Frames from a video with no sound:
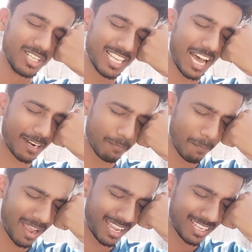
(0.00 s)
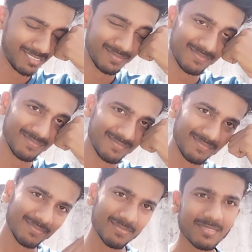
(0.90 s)
यार मैं
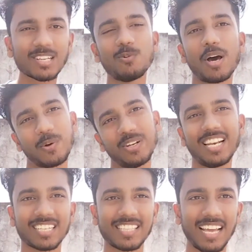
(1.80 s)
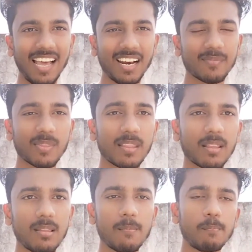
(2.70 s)
कौआ रोने लगता है यार
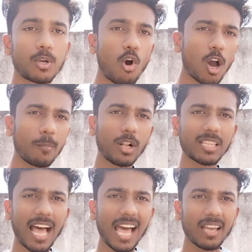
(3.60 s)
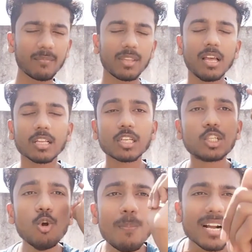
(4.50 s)
पिकॉक बोलता है कि
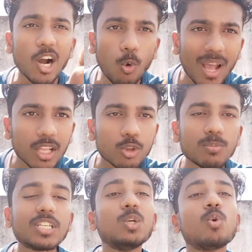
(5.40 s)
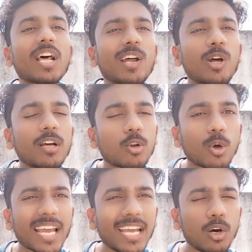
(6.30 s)
क्यों बे कौए तुम क्यों रो
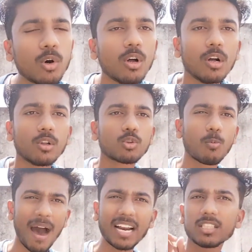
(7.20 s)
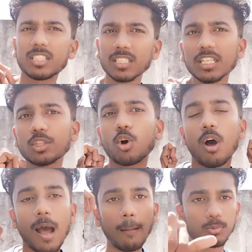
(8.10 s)
रहे हो तुम्हारी जिंदगी तो
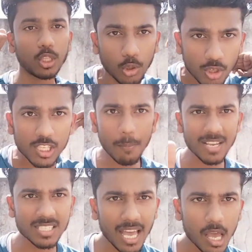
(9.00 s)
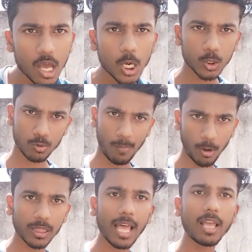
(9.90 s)
हम तीनों से मस्त है वह
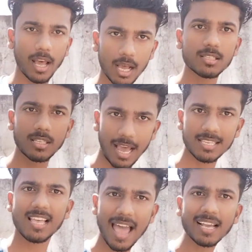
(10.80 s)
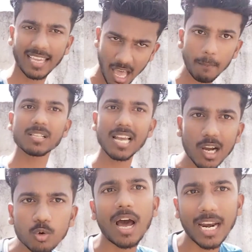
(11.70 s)
बोलता है ऐसा है क्या मजाक
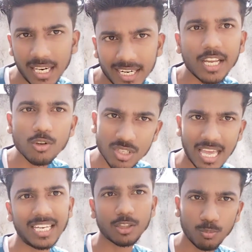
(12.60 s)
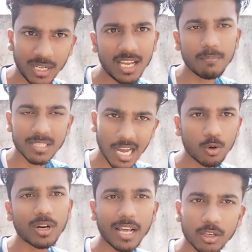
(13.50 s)
उड़ा ले रहे हो साले तुमने मजाक
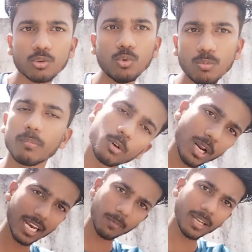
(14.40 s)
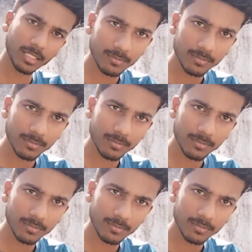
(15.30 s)
उड़ा रहे हो तुम उड़ा ले भाई